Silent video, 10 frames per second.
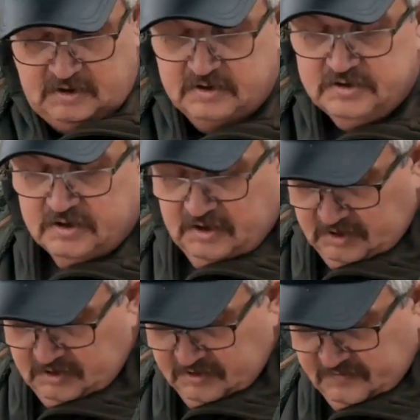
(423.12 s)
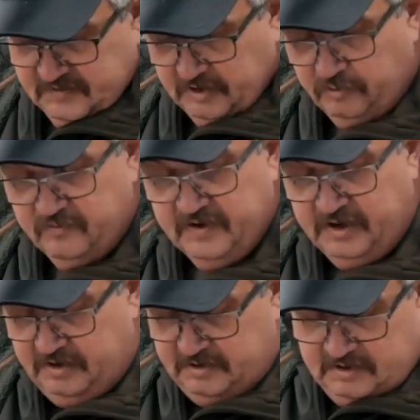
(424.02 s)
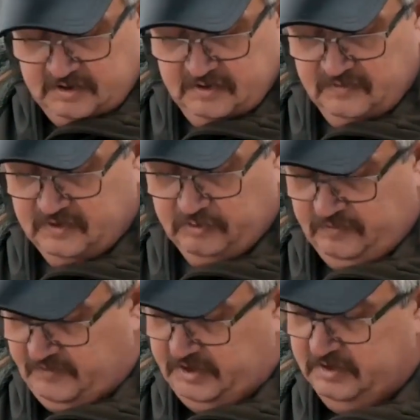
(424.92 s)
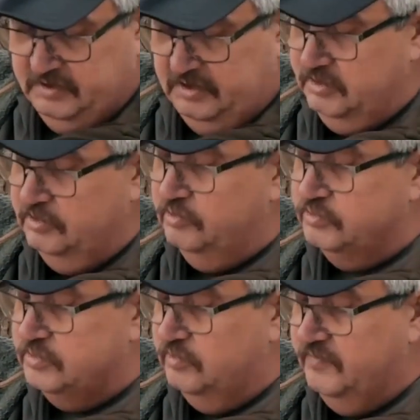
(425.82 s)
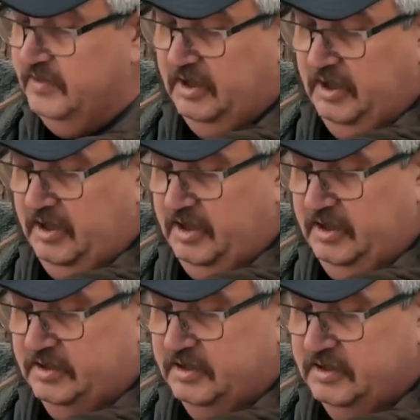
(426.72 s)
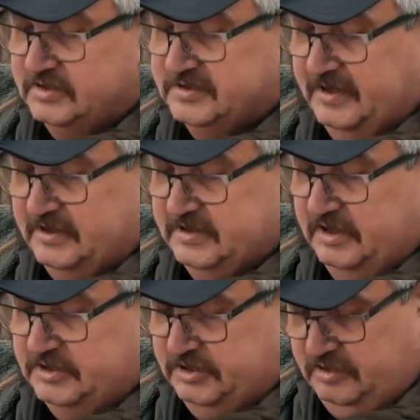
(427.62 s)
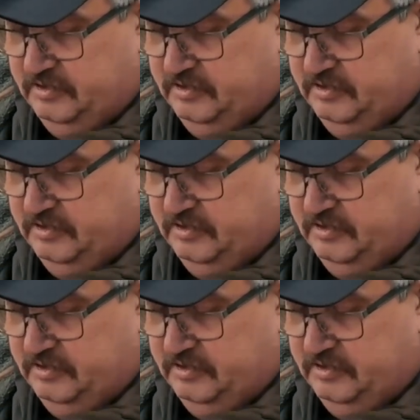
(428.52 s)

Значит, и второй вариант, второй вариант этих грузов, это скользящие